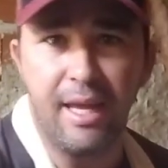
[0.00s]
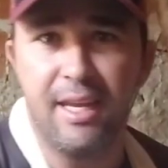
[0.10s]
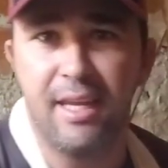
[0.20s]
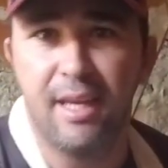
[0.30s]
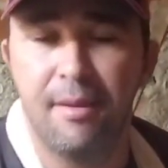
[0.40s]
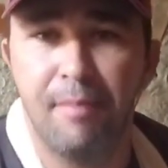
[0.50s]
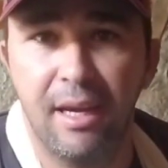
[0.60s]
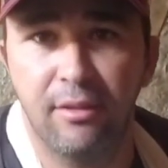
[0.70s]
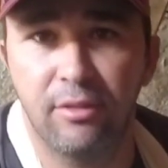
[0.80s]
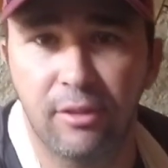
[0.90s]
galerinha
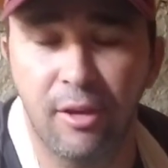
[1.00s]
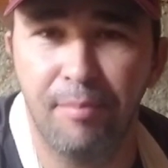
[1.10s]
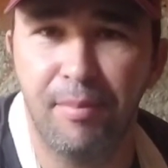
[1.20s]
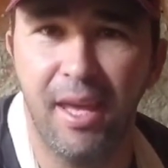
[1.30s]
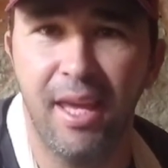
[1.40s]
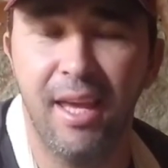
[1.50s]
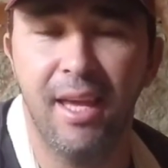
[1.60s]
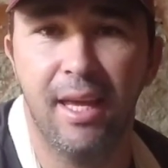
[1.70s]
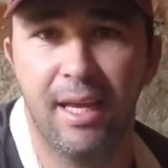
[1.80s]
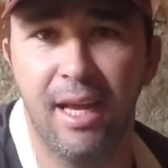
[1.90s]
mais top
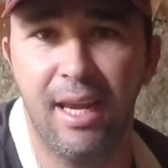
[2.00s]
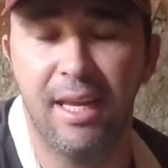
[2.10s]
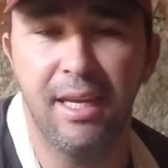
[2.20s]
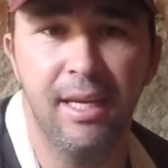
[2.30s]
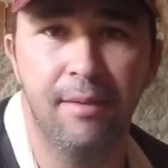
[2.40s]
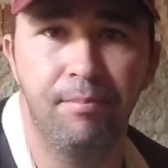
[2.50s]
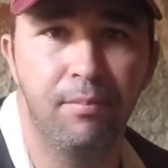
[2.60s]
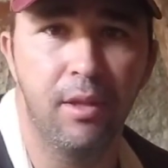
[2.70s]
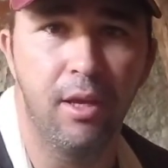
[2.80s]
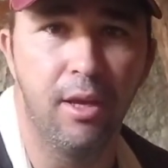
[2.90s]
aí, galerinha,
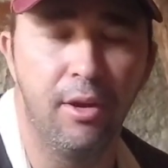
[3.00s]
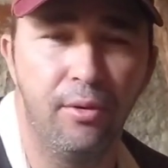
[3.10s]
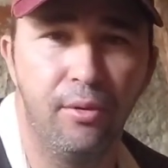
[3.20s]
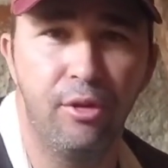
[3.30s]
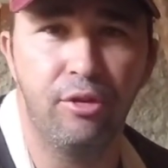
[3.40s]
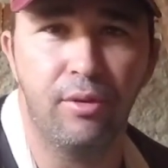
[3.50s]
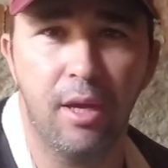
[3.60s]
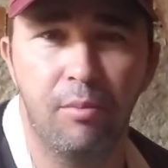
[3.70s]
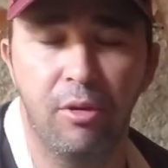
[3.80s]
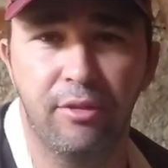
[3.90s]
hoje eu
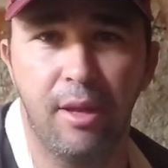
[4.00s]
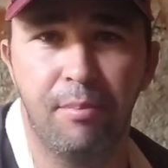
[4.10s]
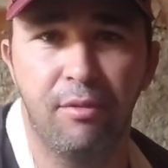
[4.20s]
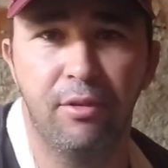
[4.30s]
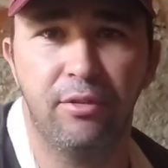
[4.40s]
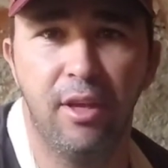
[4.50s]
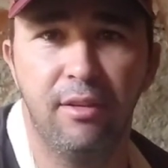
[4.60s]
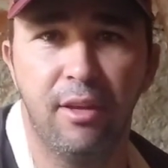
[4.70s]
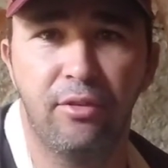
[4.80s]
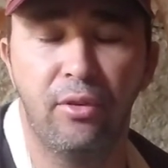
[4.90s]
quero mostrar para
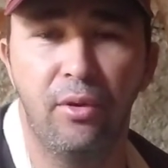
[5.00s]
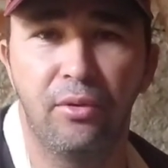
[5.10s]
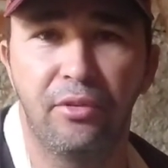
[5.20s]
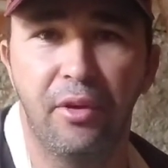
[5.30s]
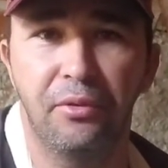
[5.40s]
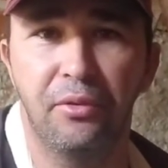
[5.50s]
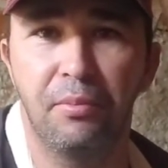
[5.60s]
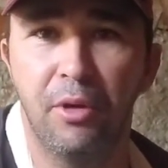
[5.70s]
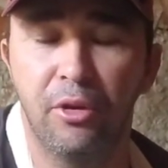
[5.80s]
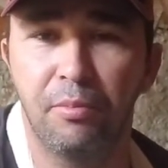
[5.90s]
vocês a solução dos
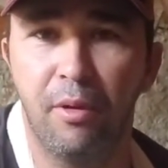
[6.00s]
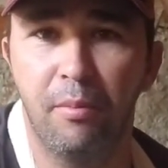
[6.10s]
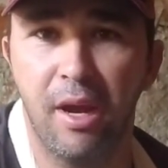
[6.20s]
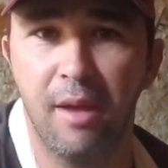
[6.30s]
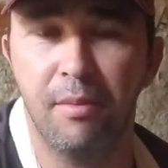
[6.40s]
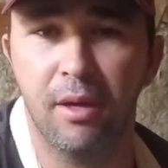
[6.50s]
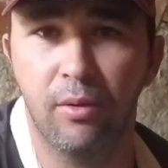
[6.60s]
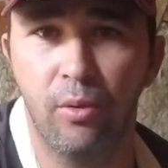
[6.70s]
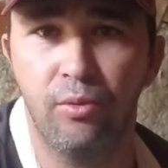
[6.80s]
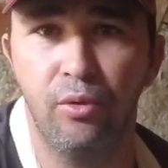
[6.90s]
meus problemas
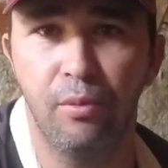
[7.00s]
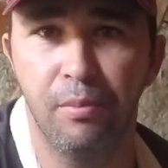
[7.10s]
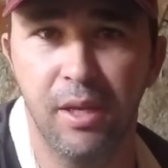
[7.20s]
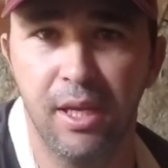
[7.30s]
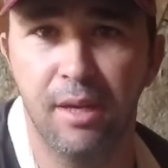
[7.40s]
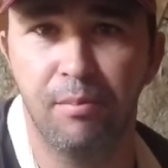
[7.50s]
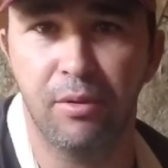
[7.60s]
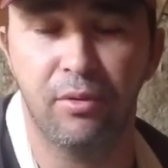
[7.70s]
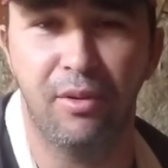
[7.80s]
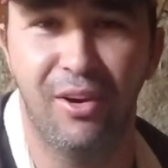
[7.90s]
com formiga,
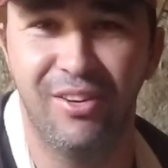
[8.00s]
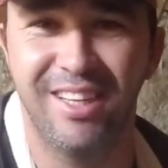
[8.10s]
pessoal.